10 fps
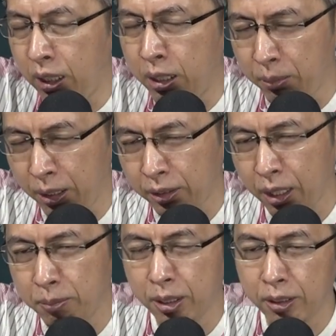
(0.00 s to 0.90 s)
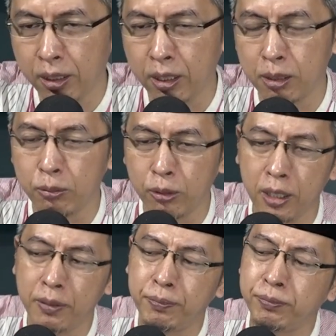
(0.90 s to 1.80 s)
kepada sahabat ini dan
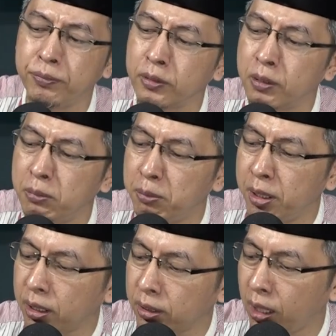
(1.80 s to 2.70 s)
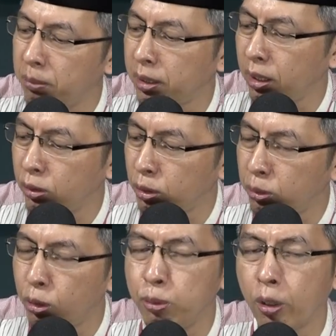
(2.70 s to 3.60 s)
kemudian meminta sahabatnya untuk
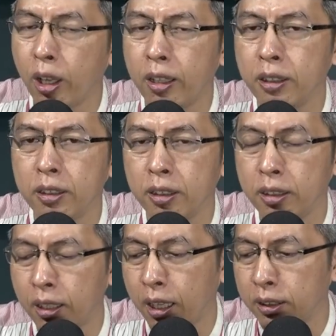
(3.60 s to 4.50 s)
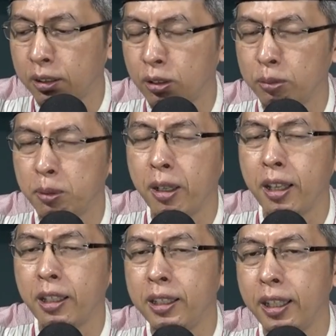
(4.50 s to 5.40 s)
mengumpulkan eh, harta untuk
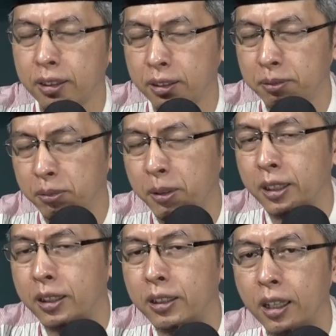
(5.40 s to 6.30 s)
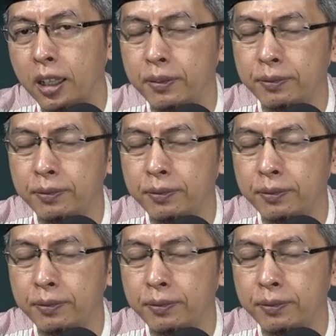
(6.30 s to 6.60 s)
membayar diat, membayar denda.